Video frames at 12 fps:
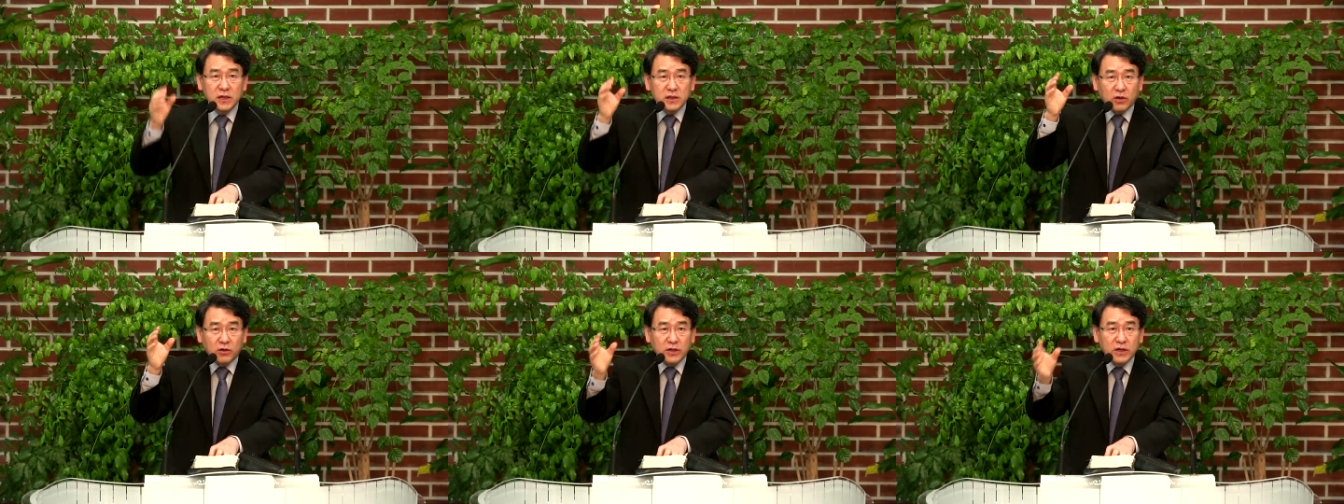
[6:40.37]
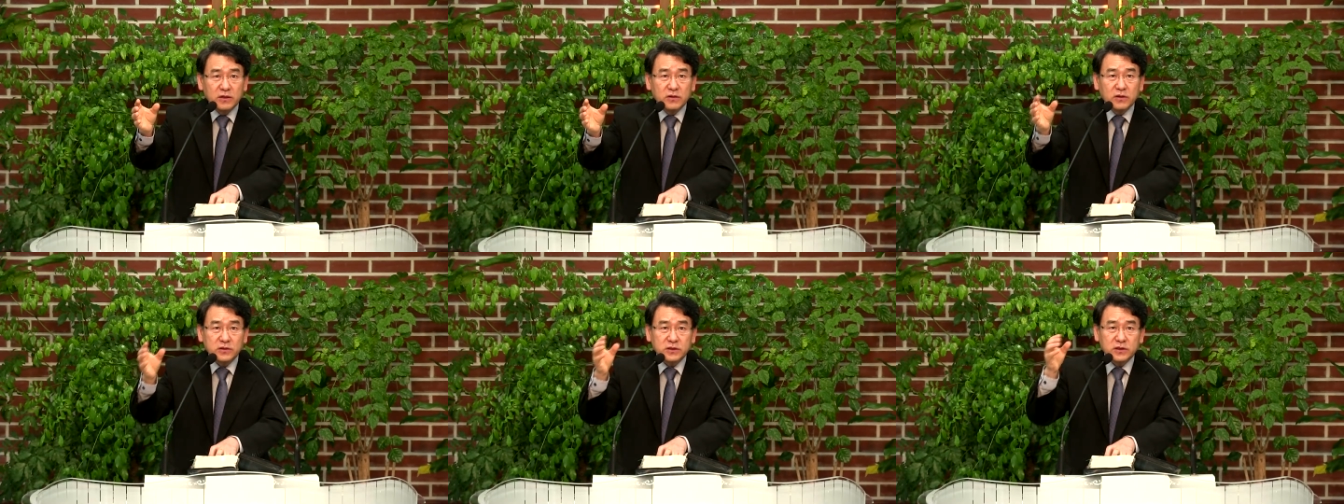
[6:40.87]
거기에 있는
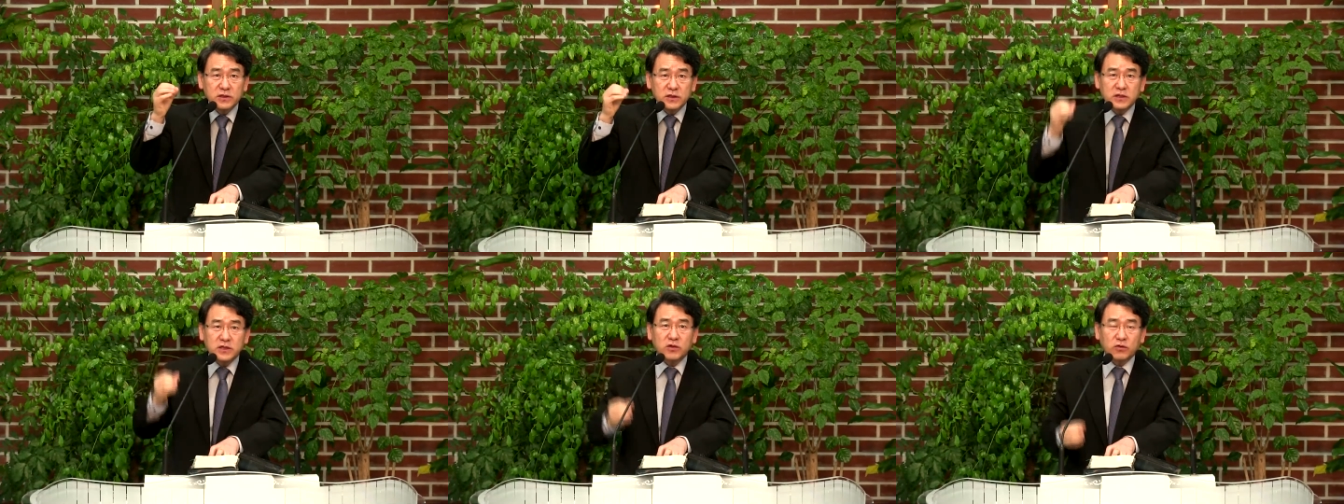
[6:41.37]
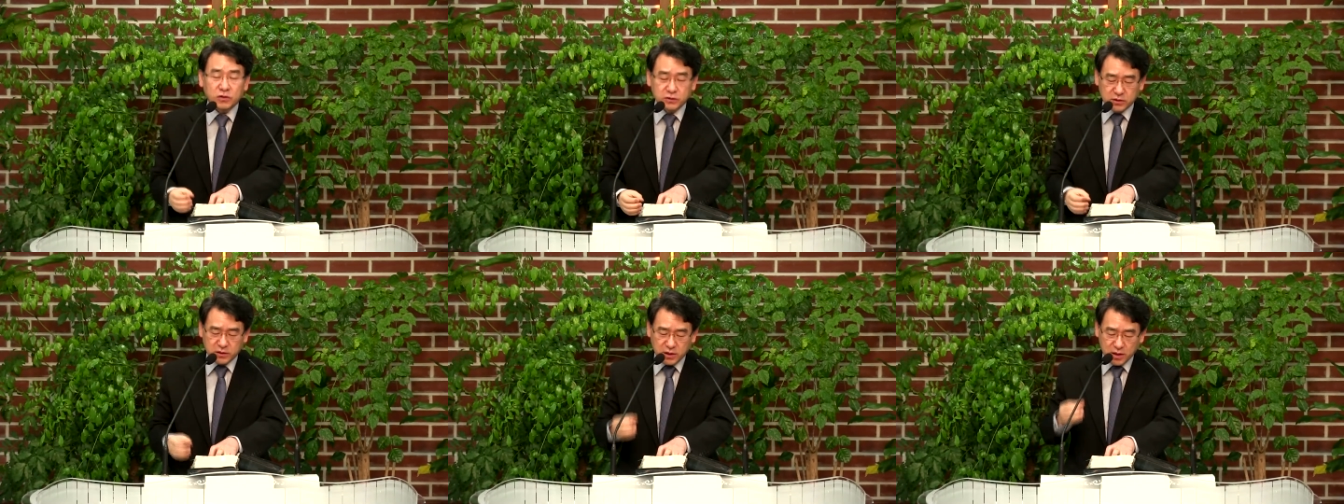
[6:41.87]
것을 이
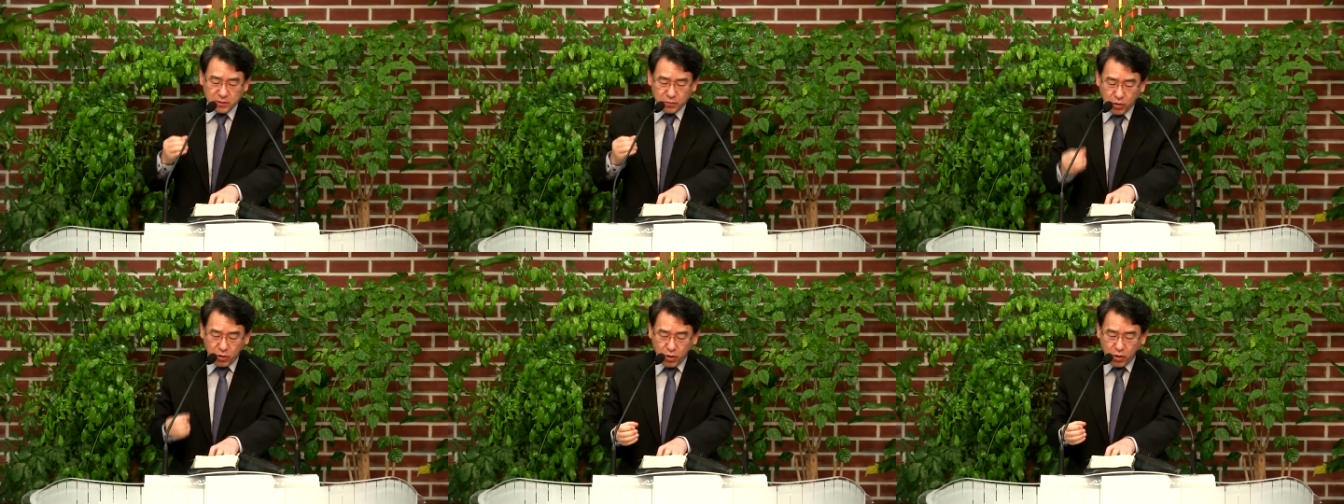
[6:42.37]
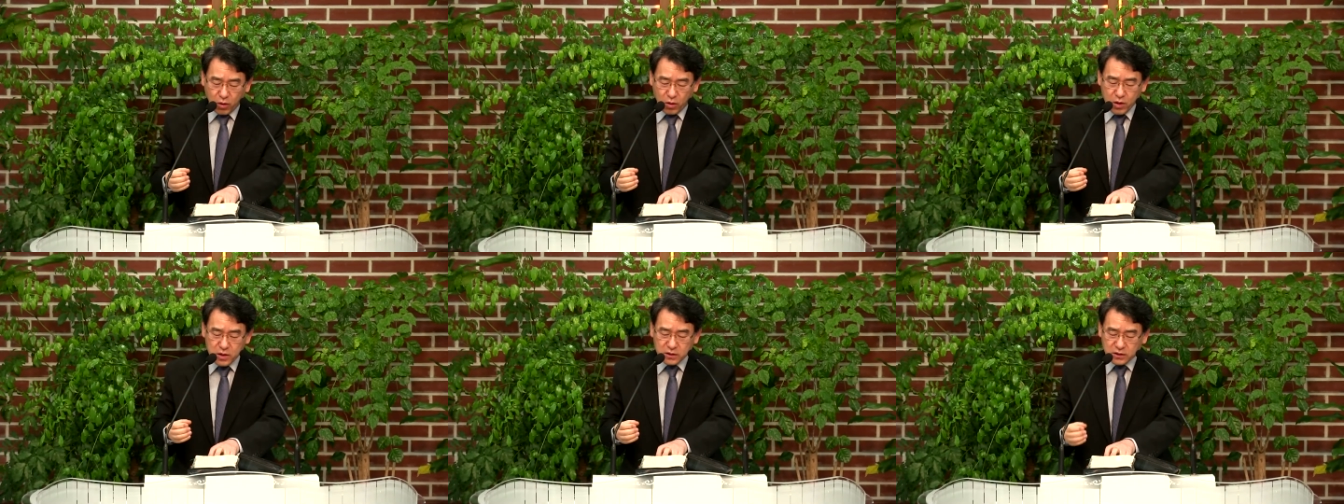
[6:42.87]
기록원들이 보고
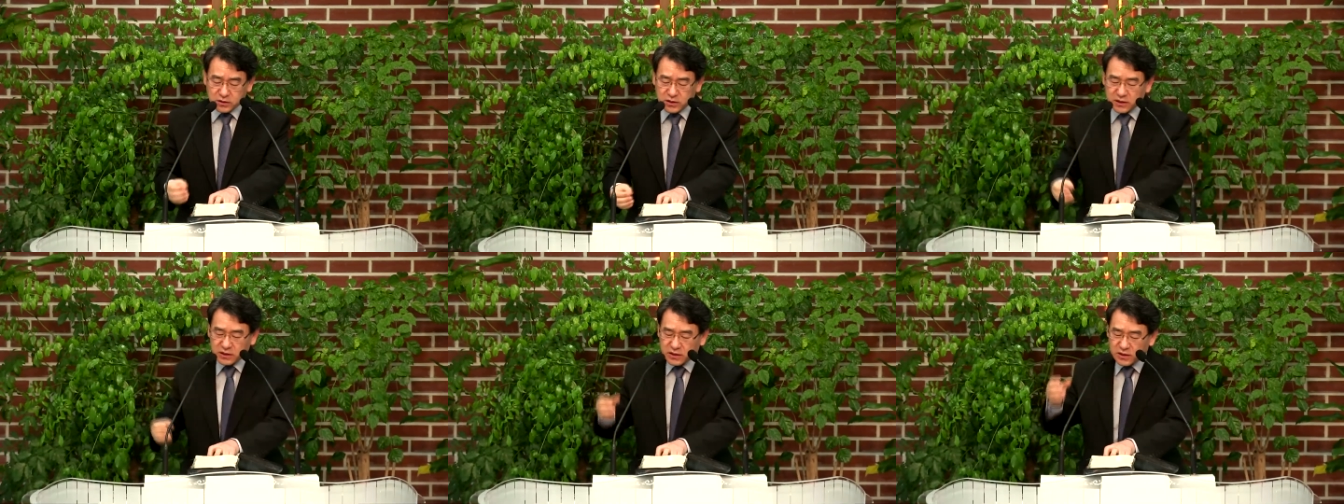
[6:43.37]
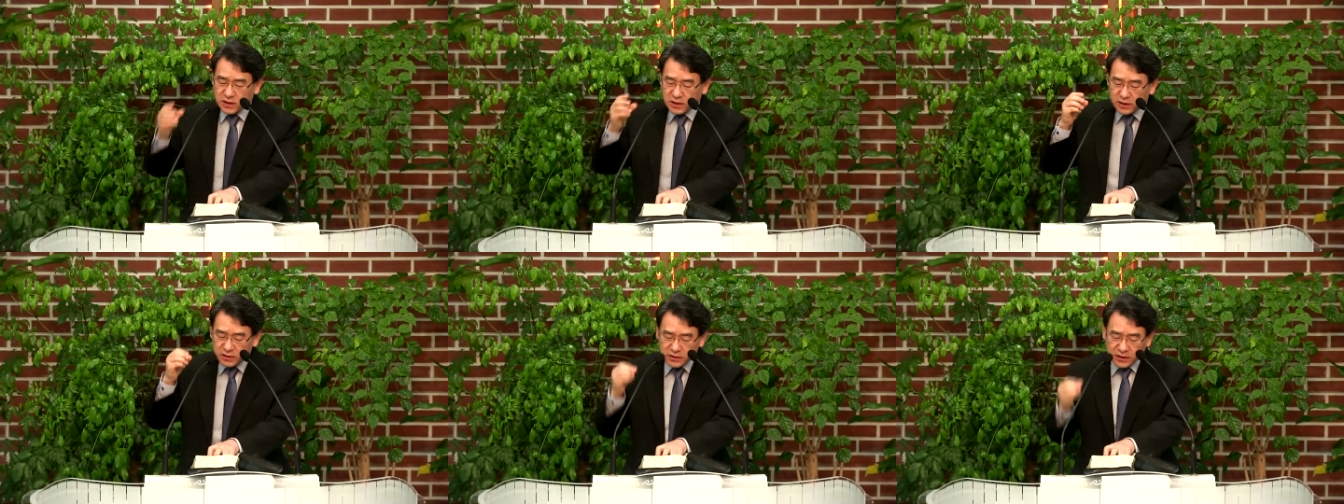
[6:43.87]
그들에게
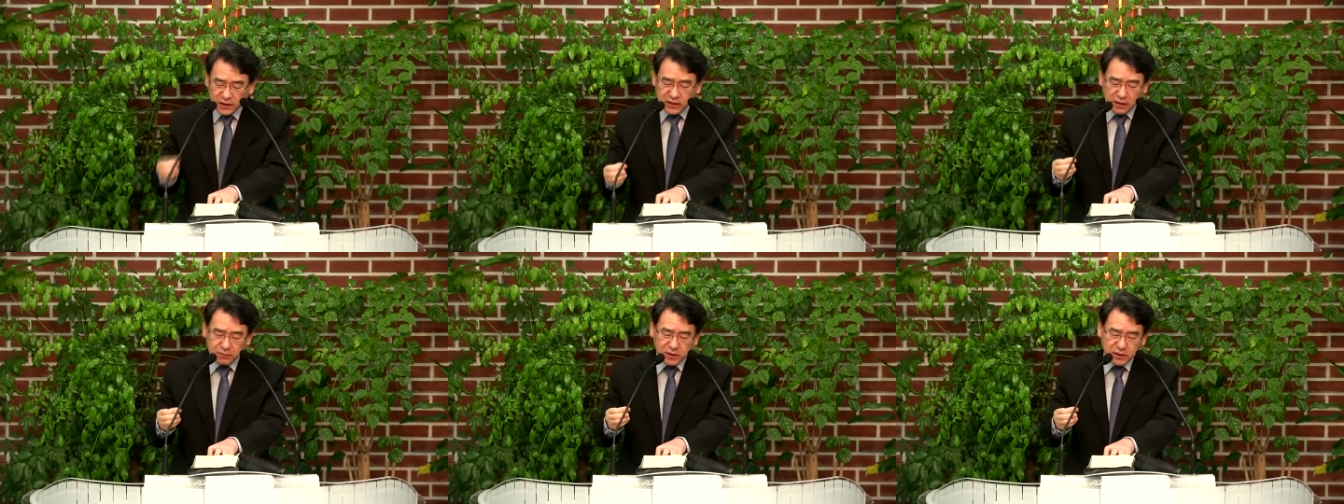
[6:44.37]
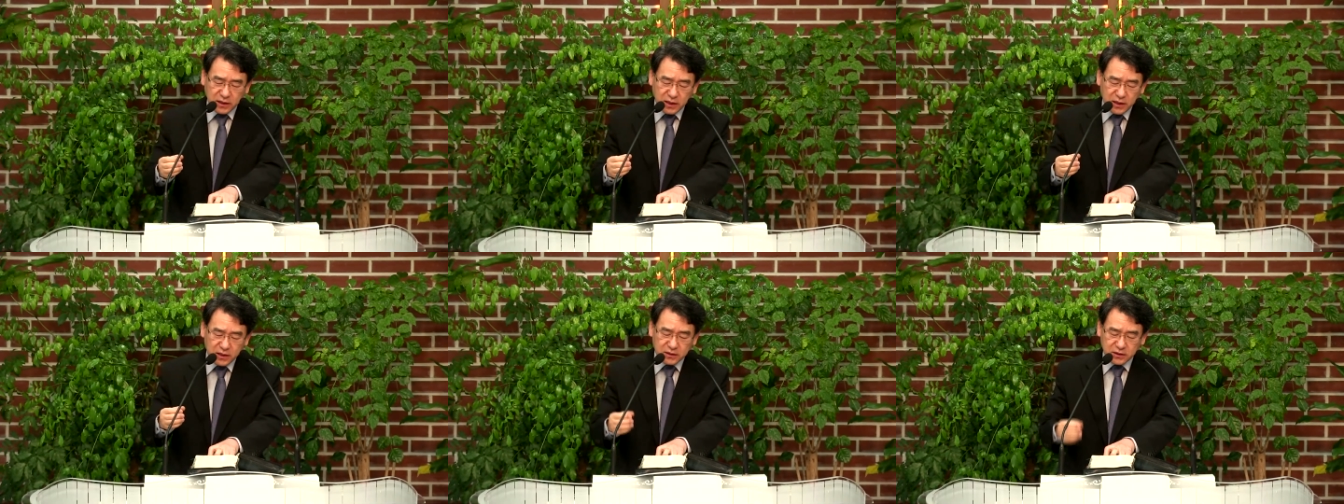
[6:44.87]

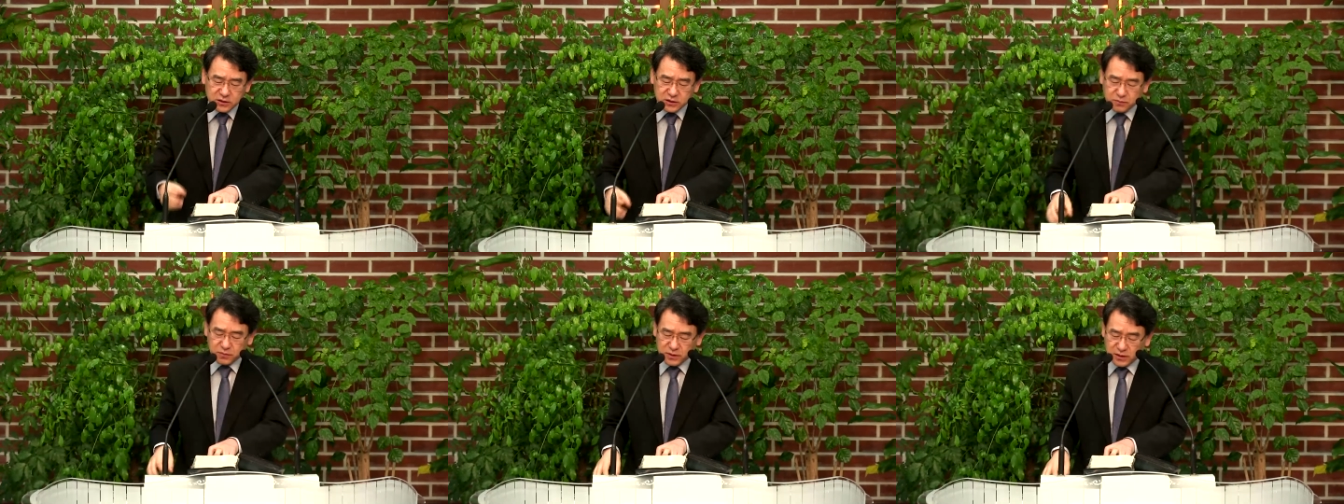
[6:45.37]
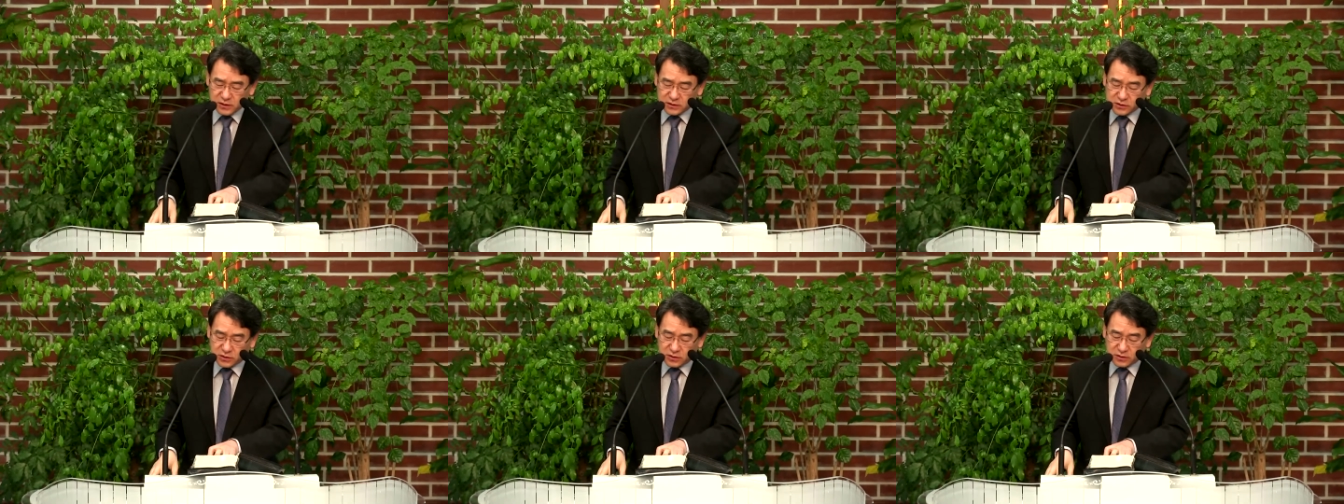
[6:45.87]
얘기합니다.
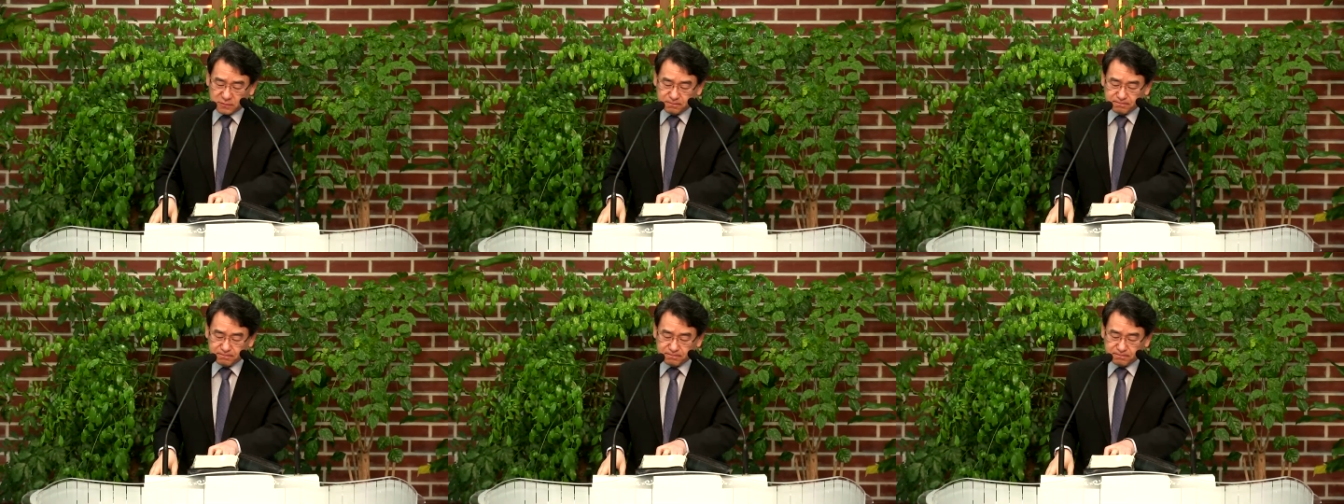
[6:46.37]
21절.